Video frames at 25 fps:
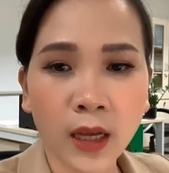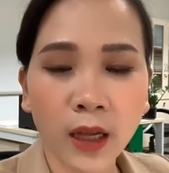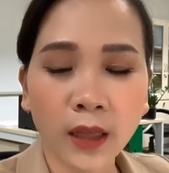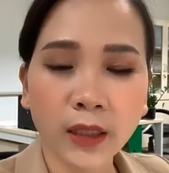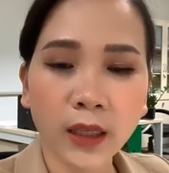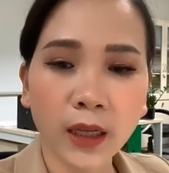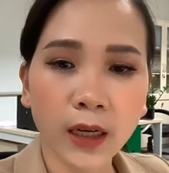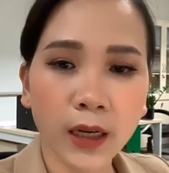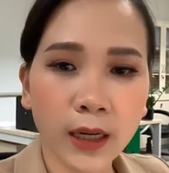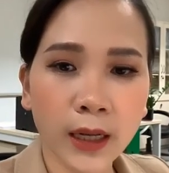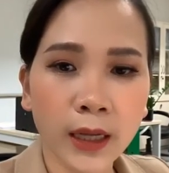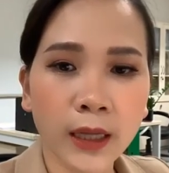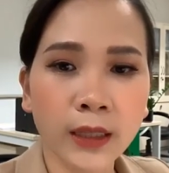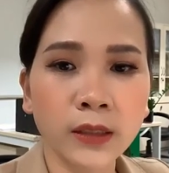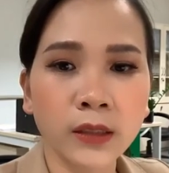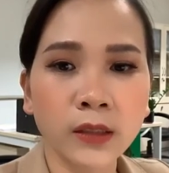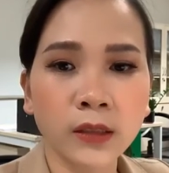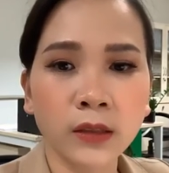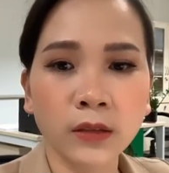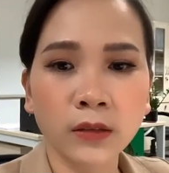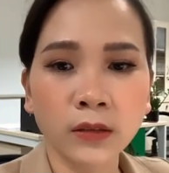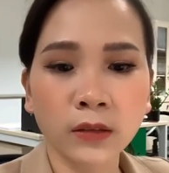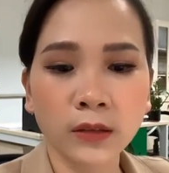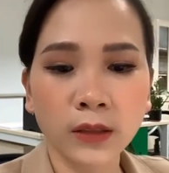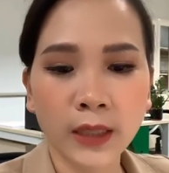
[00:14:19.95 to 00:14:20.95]
Nhất là
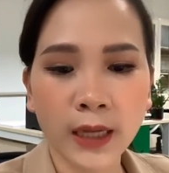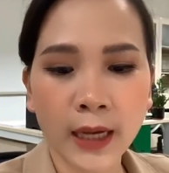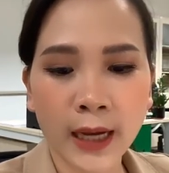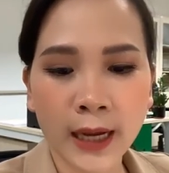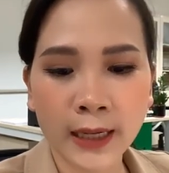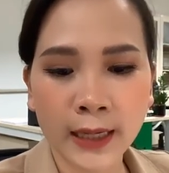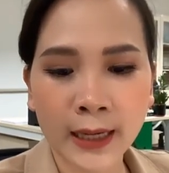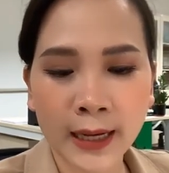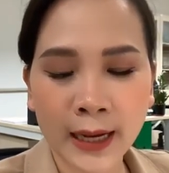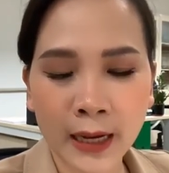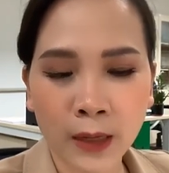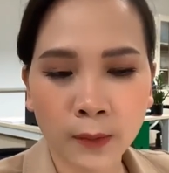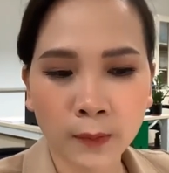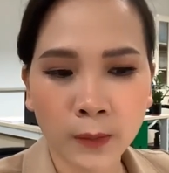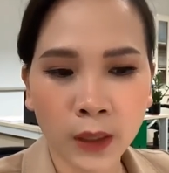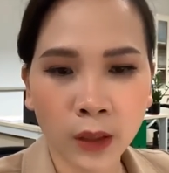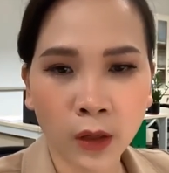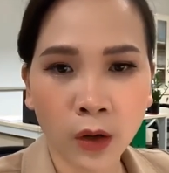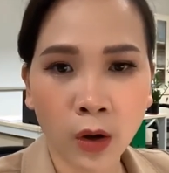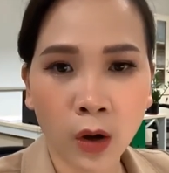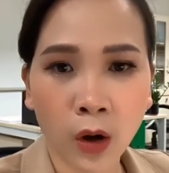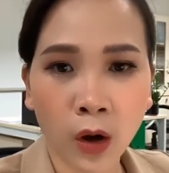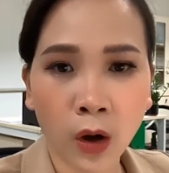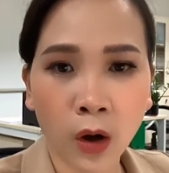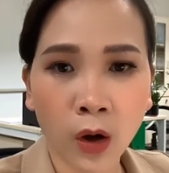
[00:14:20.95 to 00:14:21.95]
những nhà nào mà
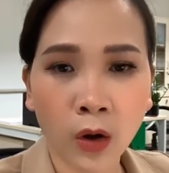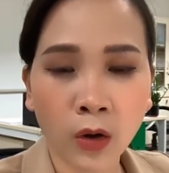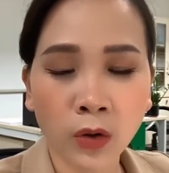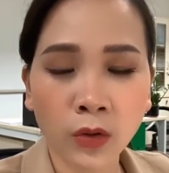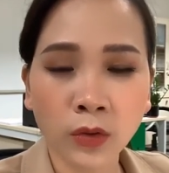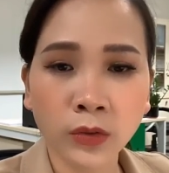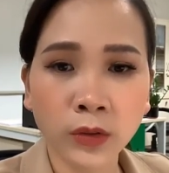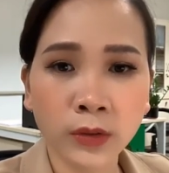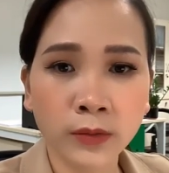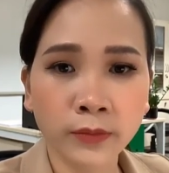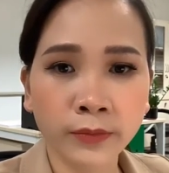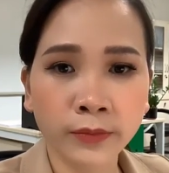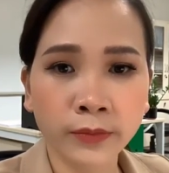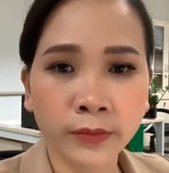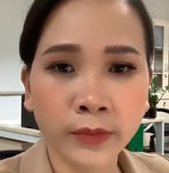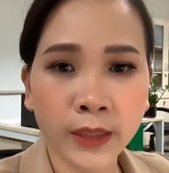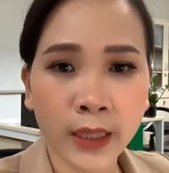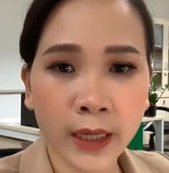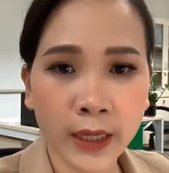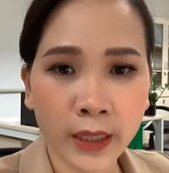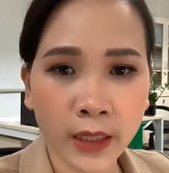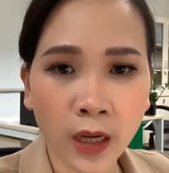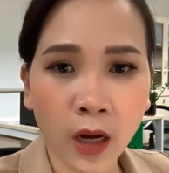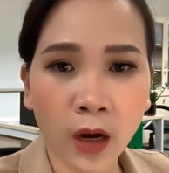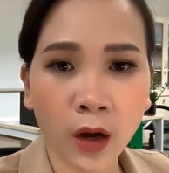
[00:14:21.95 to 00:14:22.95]
có
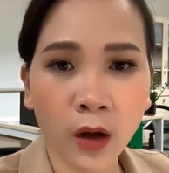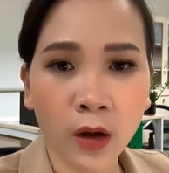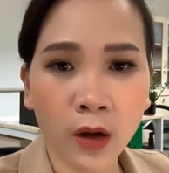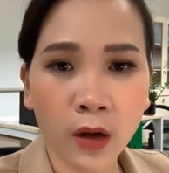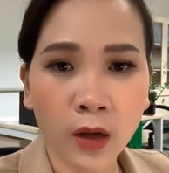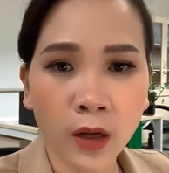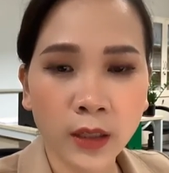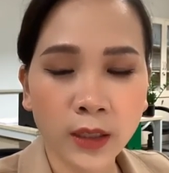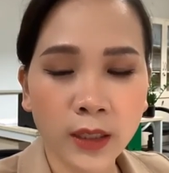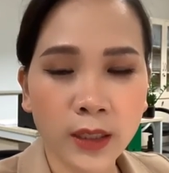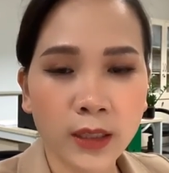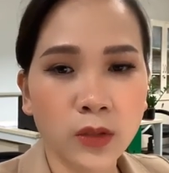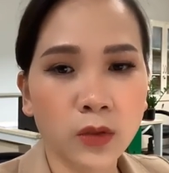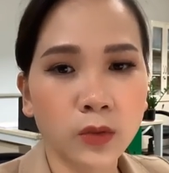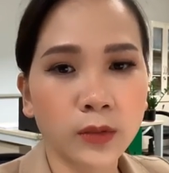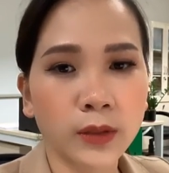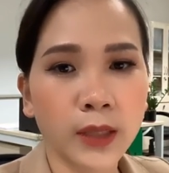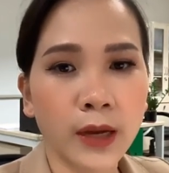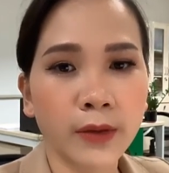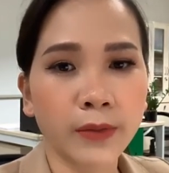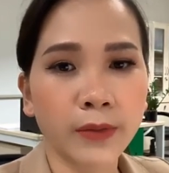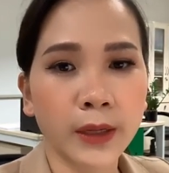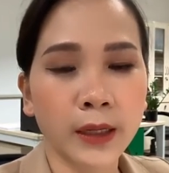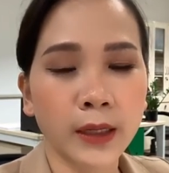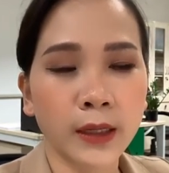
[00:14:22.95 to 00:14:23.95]
trẻ nhỏ thì chúng
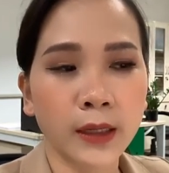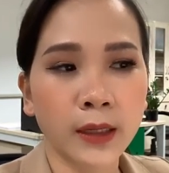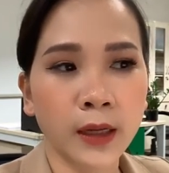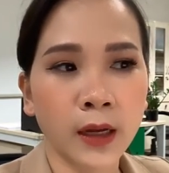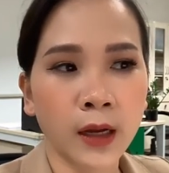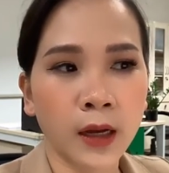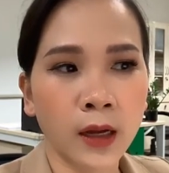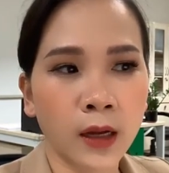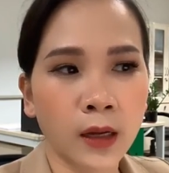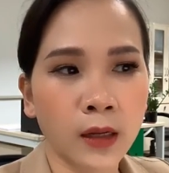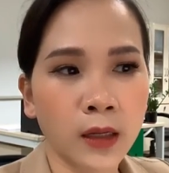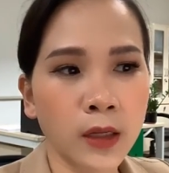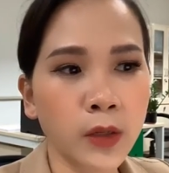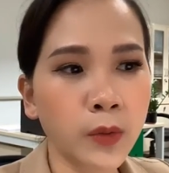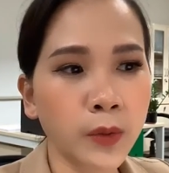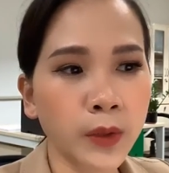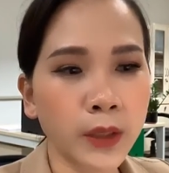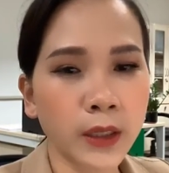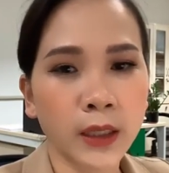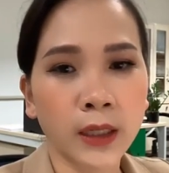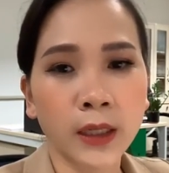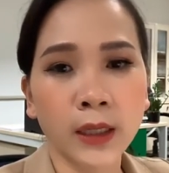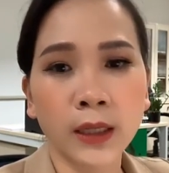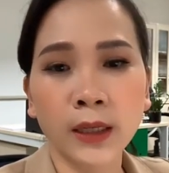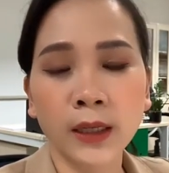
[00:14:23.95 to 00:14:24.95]
ta phải lưu
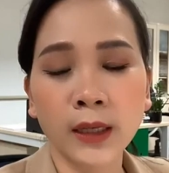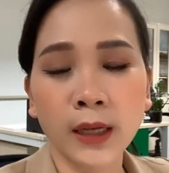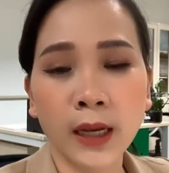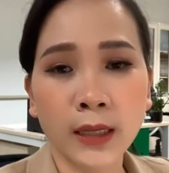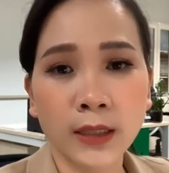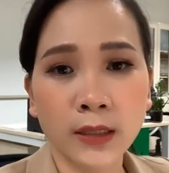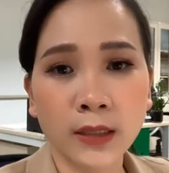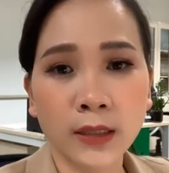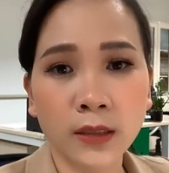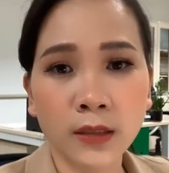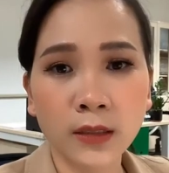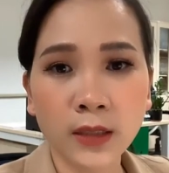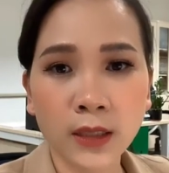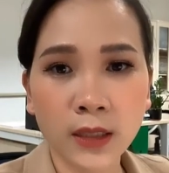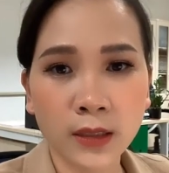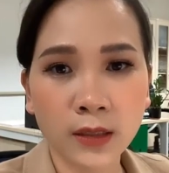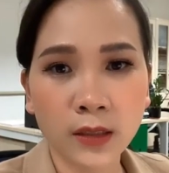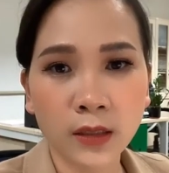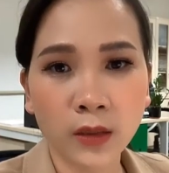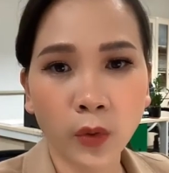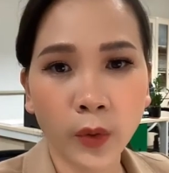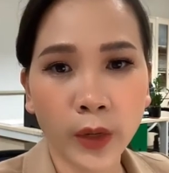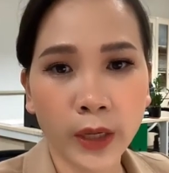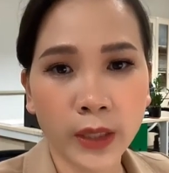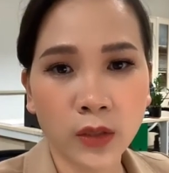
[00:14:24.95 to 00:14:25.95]
ý là giữ gìn
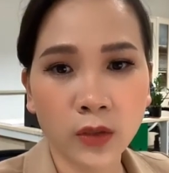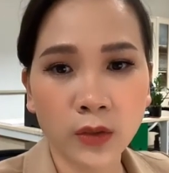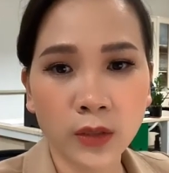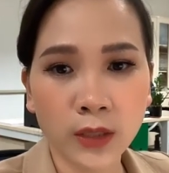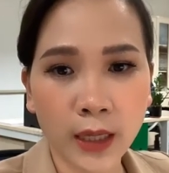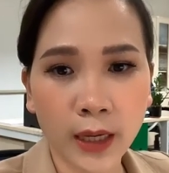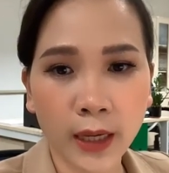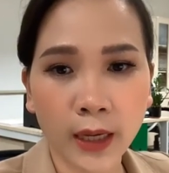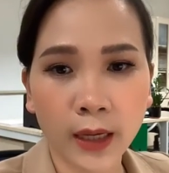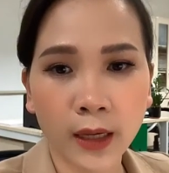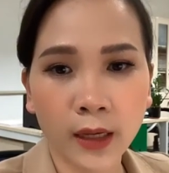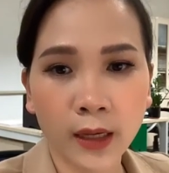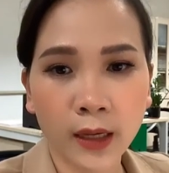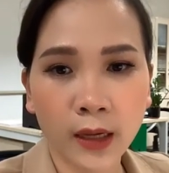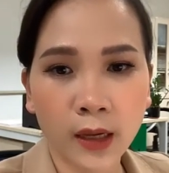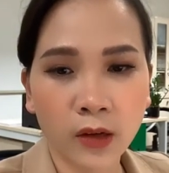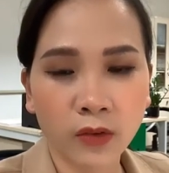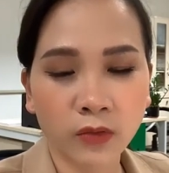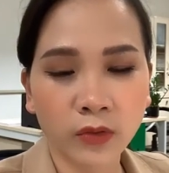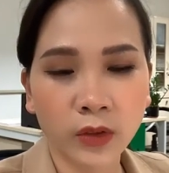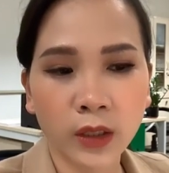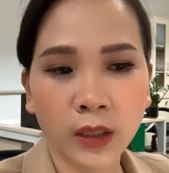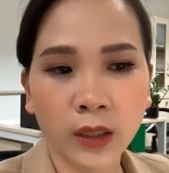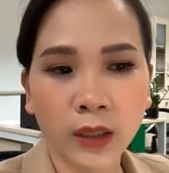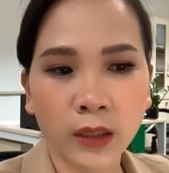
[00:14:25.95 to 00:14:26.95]
sức khỏe cho trẻ.
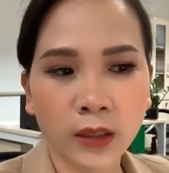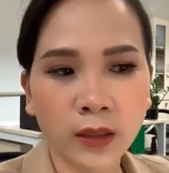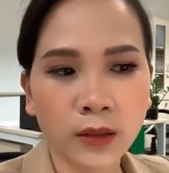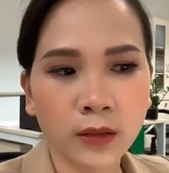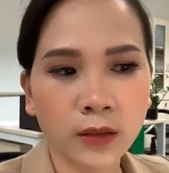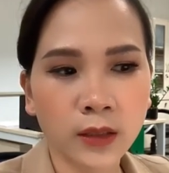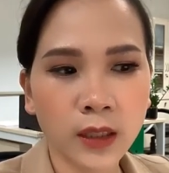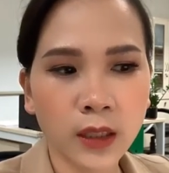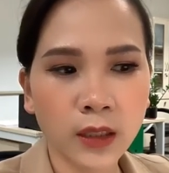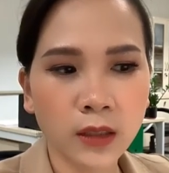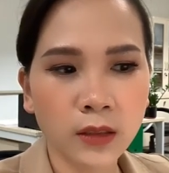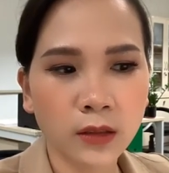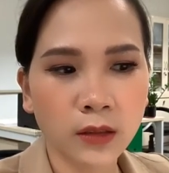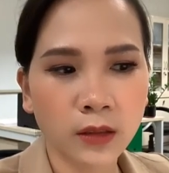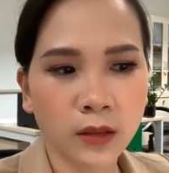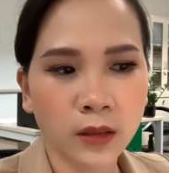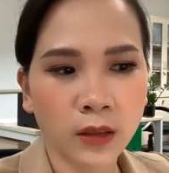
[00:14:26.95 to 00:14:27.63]
Vì cái thời tiết